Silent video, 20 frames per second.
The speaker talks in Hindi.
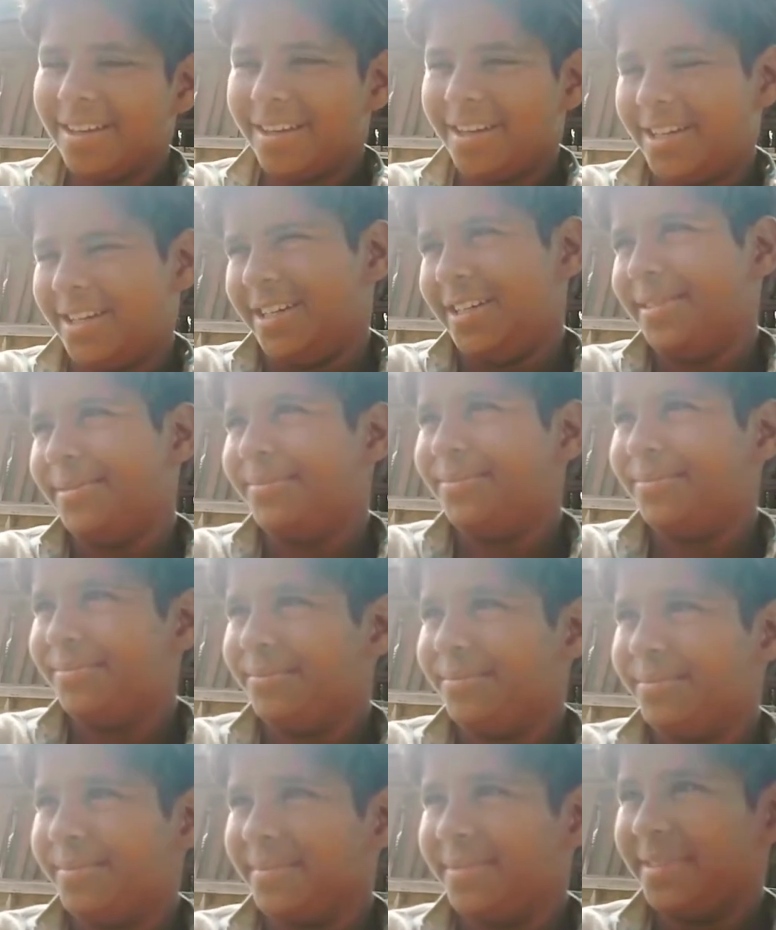हो हाँ
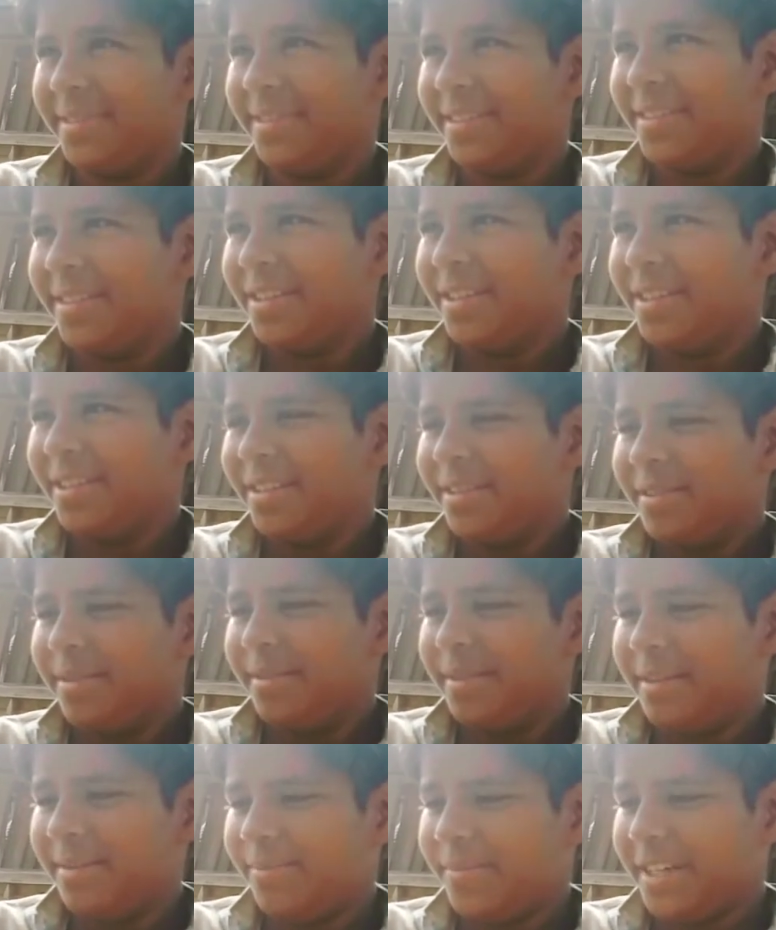कहाँ पढ़ते हो
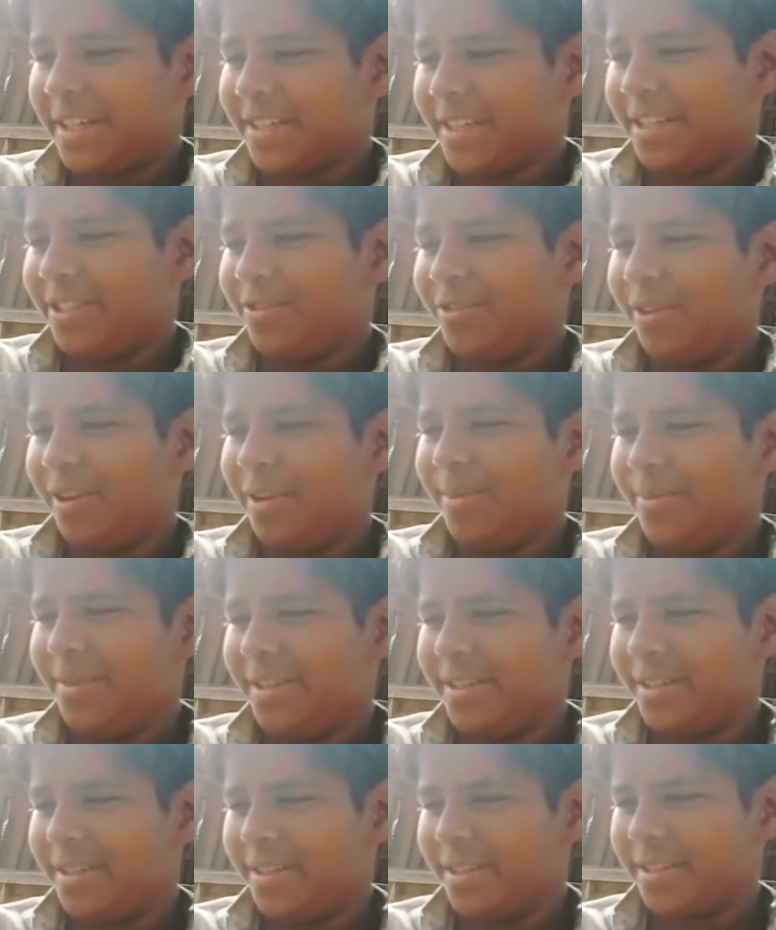बड़का स्कूल में
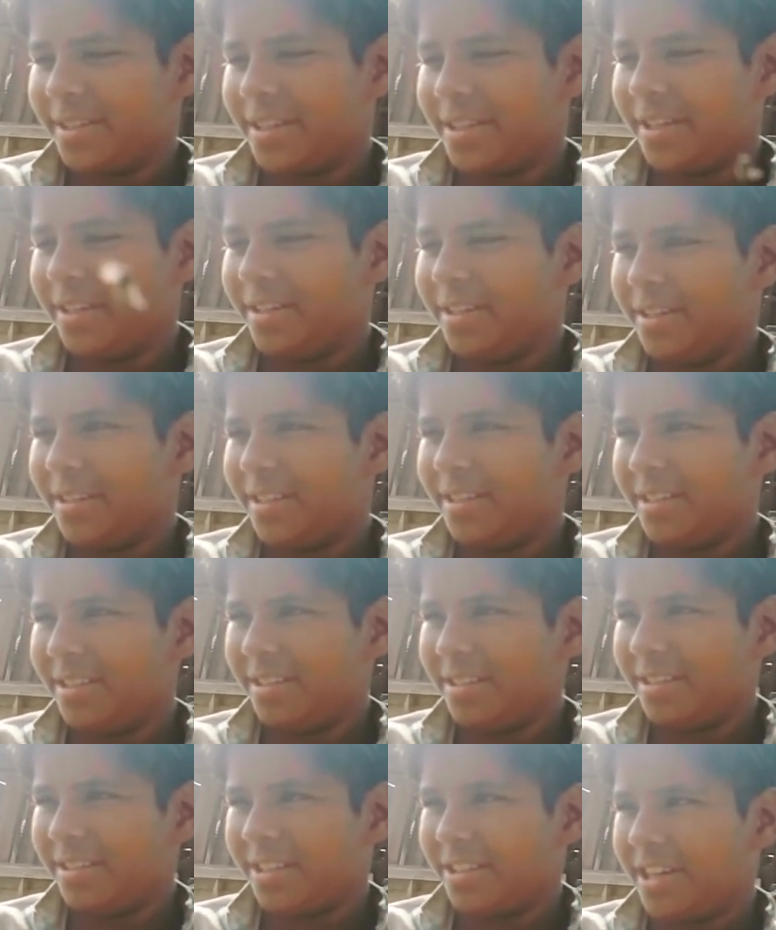बड़का स्कूल में
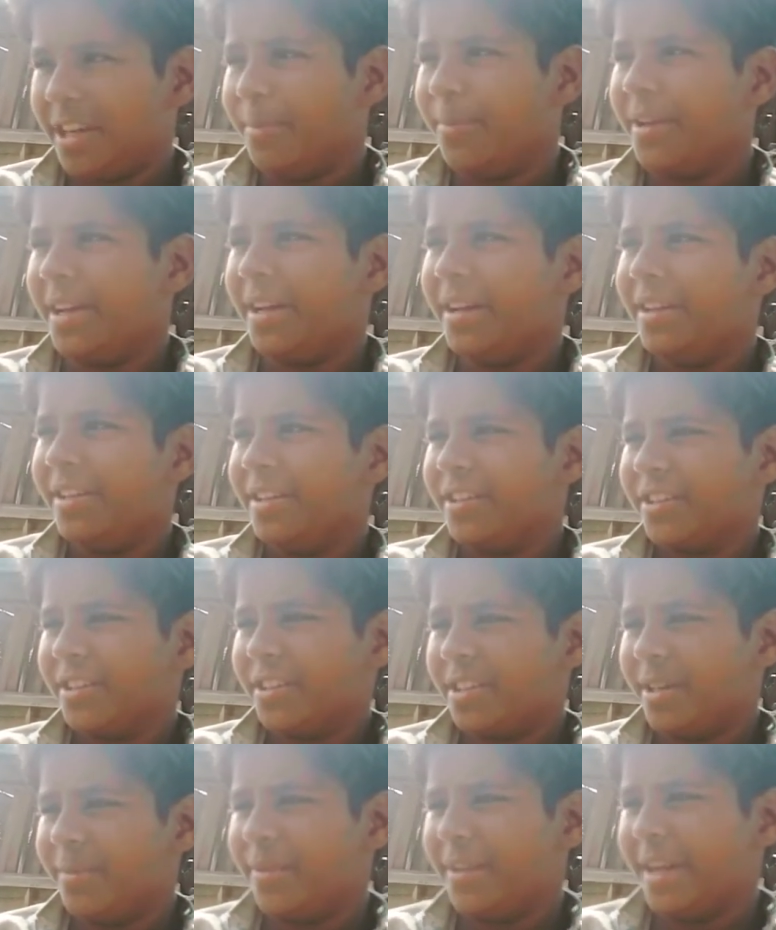स्कूल का नाम तो होगा ना
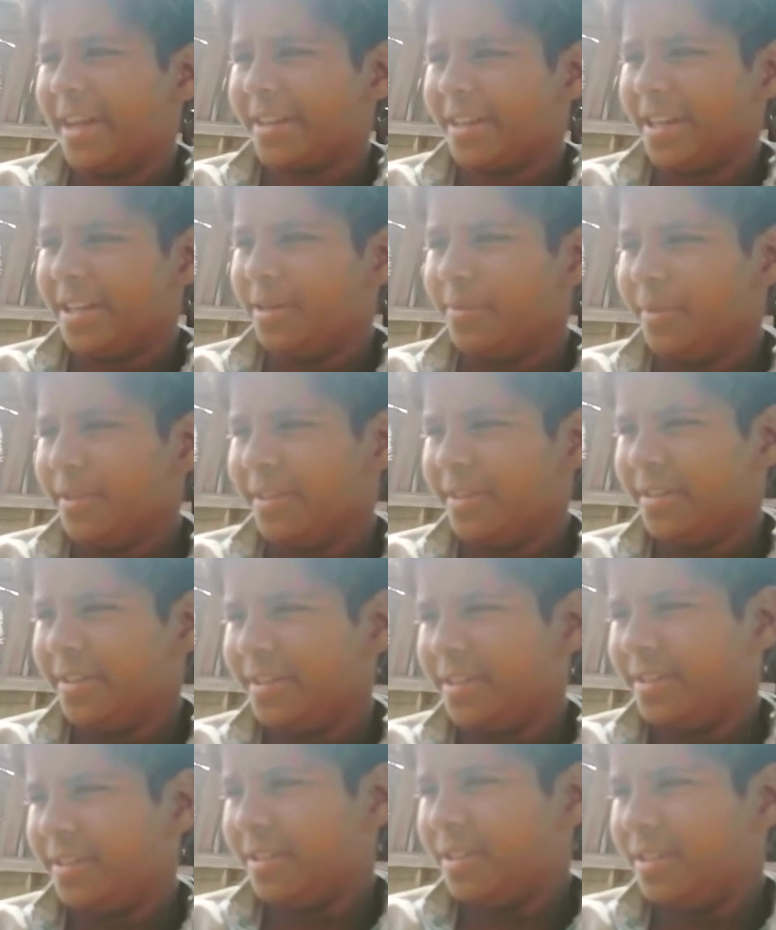केबीरा राय अकेडमी
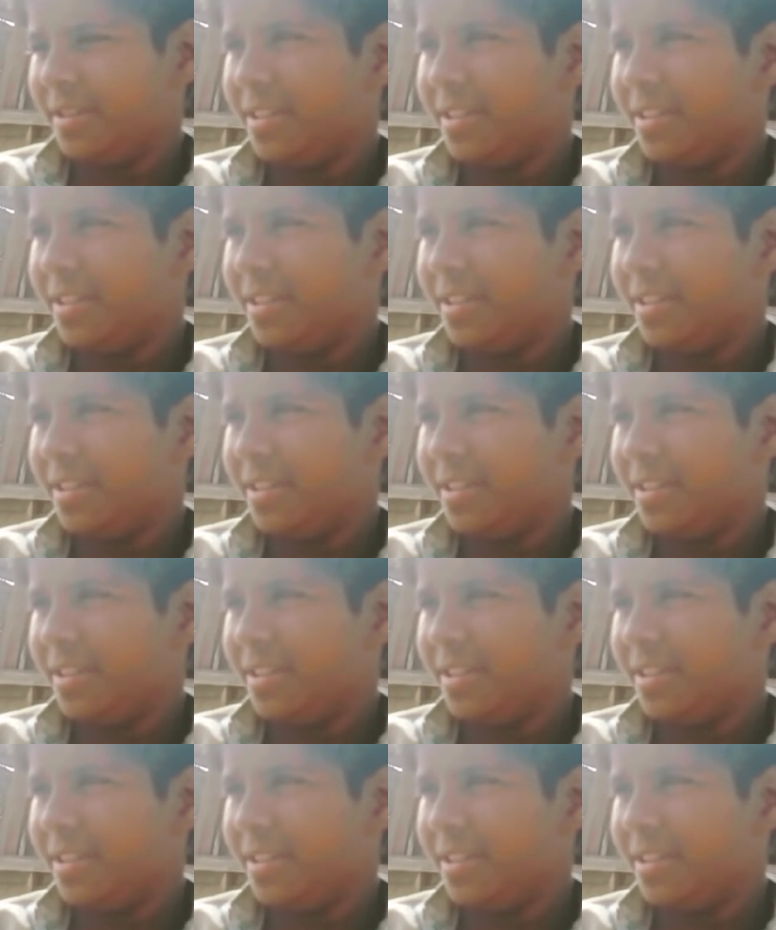केबी